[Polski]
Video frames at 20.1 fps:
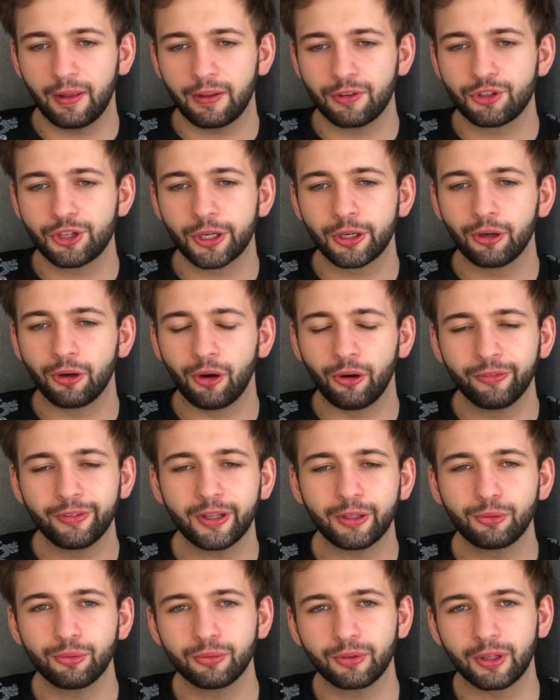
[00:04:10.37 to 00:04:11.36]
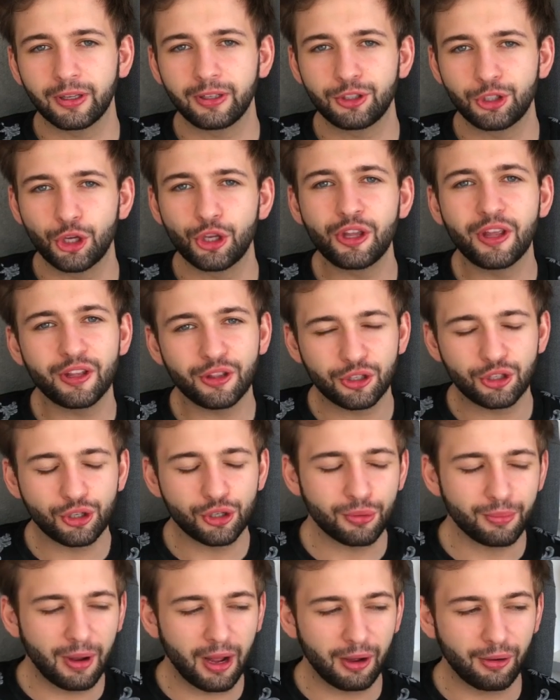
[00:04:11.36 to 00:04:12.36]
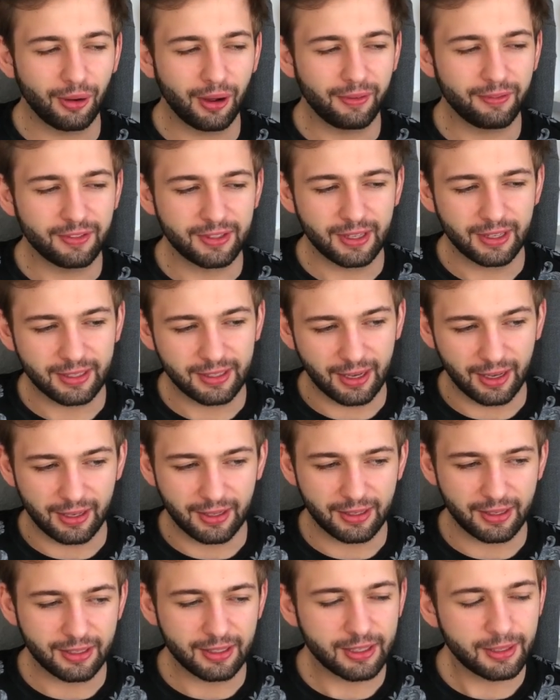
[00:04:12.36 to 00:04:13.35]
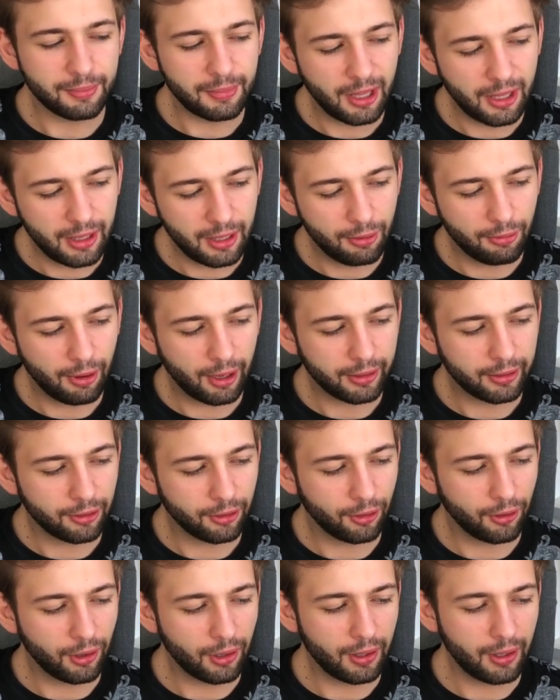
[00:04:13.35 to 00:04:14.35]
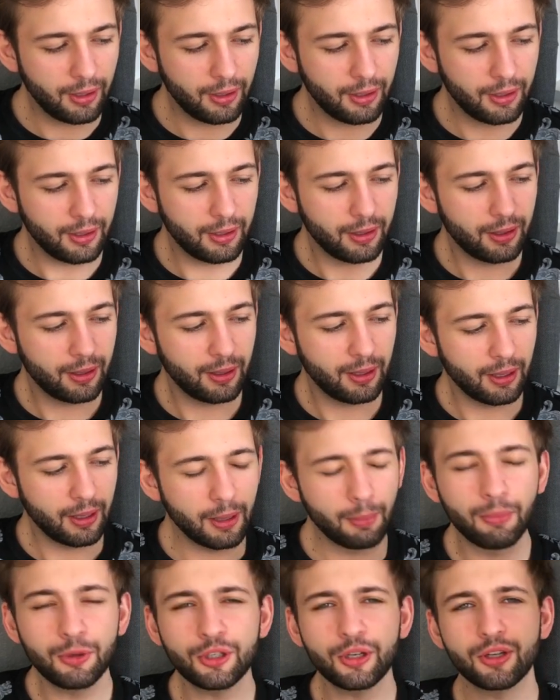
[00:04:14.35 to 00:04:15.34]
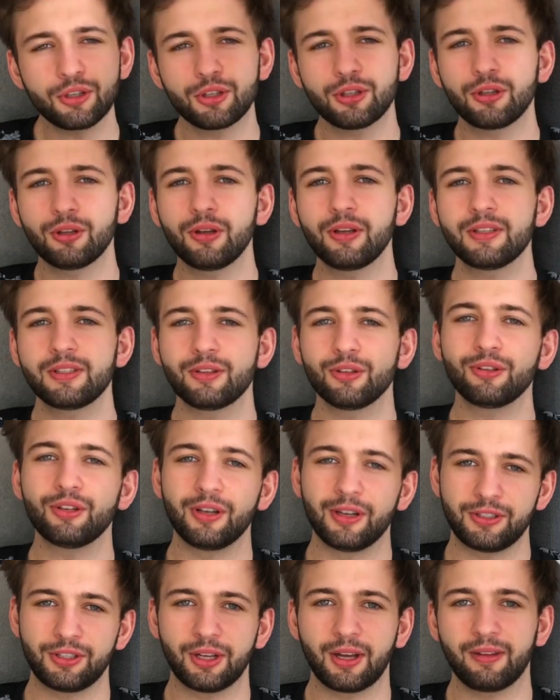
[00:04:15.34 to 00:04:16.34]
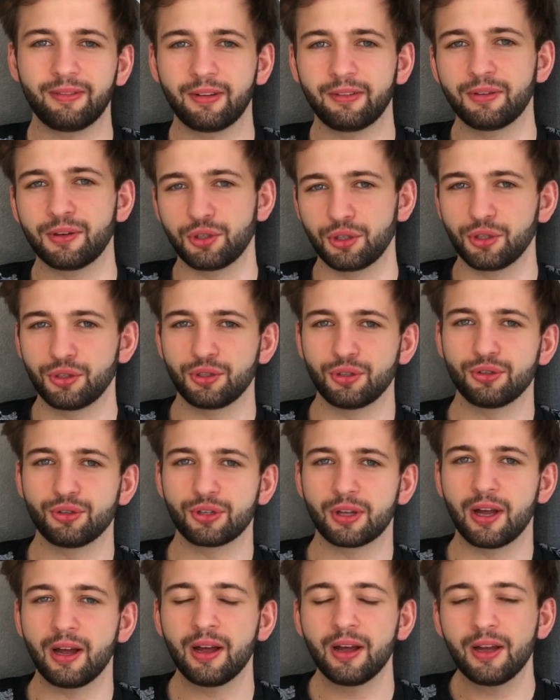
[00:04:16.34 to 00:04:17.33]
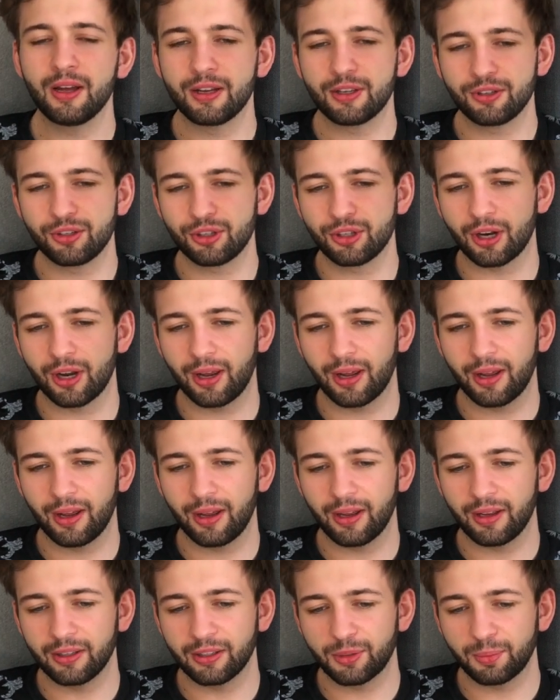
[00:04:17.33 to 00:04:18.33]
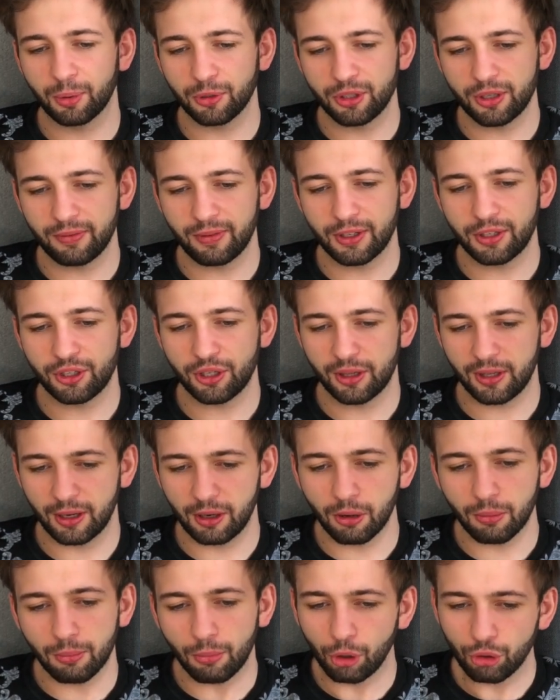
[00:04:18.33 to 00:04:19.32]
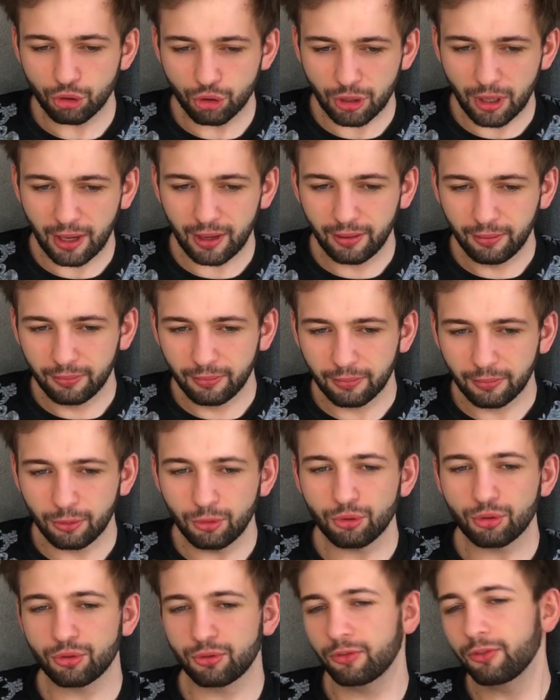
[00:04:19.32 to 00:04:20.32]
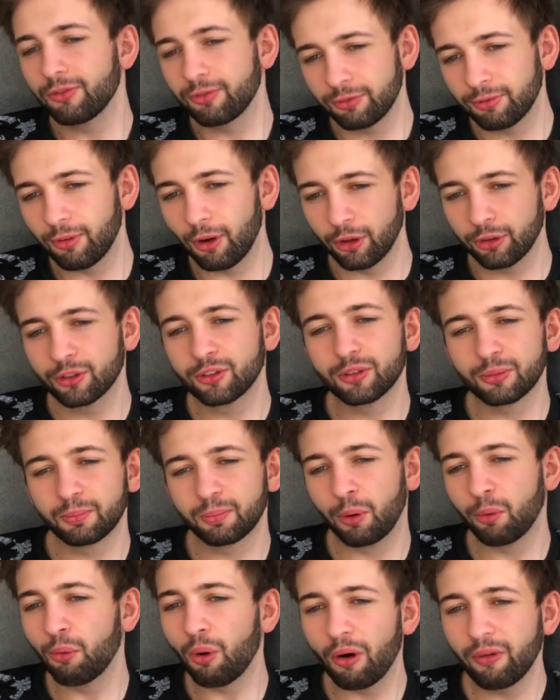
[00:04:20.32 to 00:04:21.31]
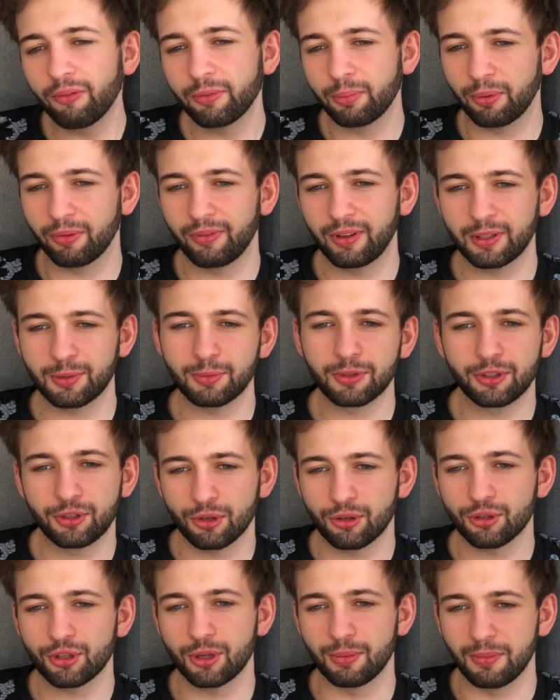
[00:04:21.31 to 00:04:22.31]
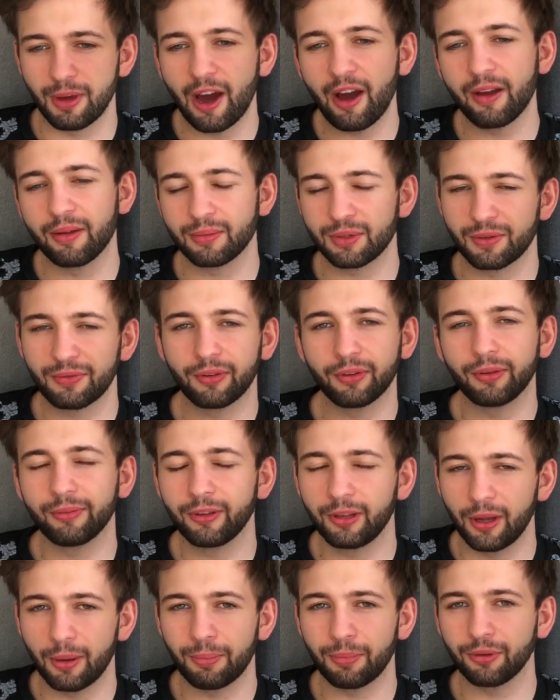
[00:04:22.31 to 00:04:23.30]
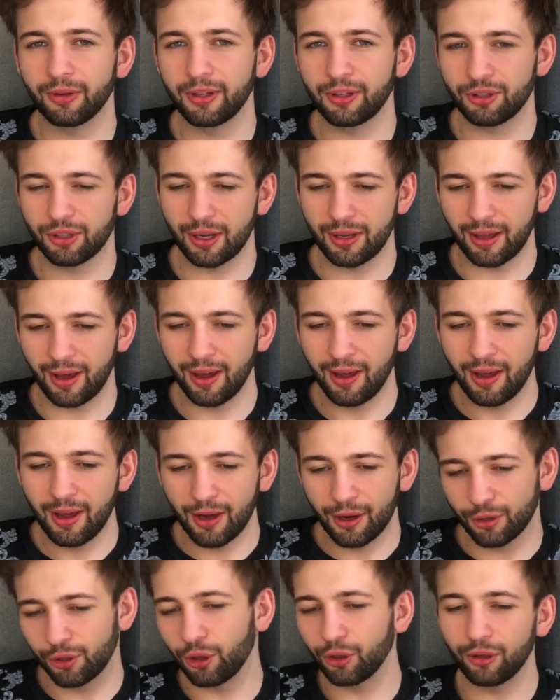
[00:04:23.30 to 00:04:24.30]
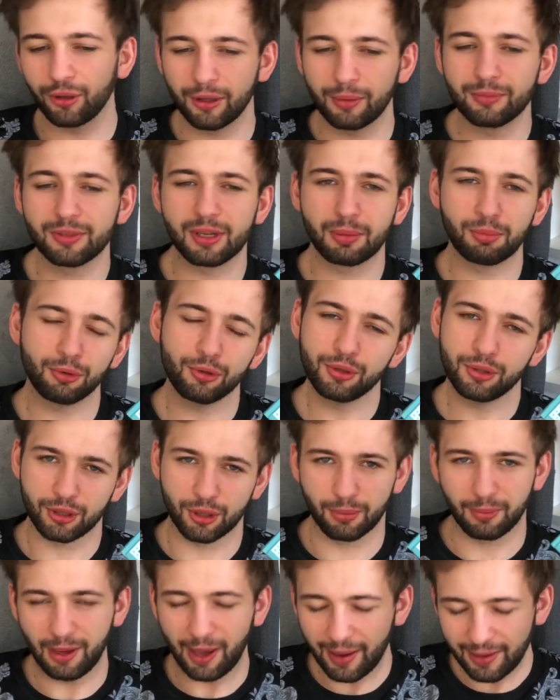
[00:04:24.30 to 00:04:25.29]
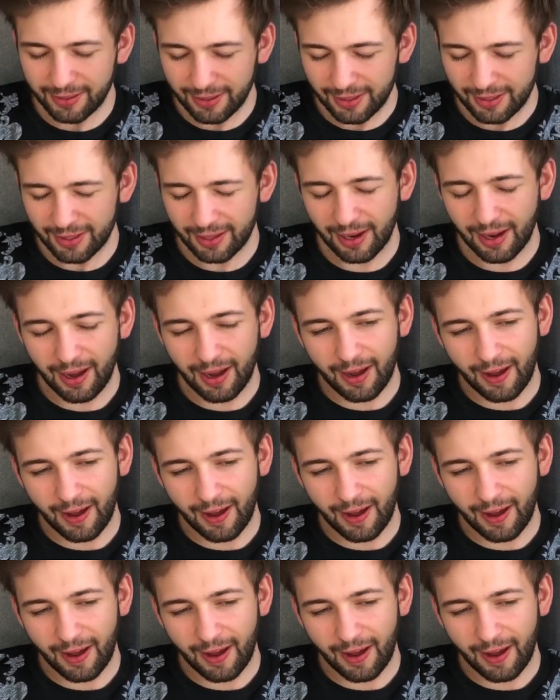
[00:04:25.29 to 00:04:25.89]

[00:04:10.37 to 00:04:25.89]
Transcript: czego ona tutaj się nie trzymała w zasadzie. Zmieniła to i, i myślę, że to jest o tyle ciekawa właśnie książka, że spodziewać się tego można. Już od połowy powiedzmy książki miałem swoje podejrzenie, kto tym zabójcą jest.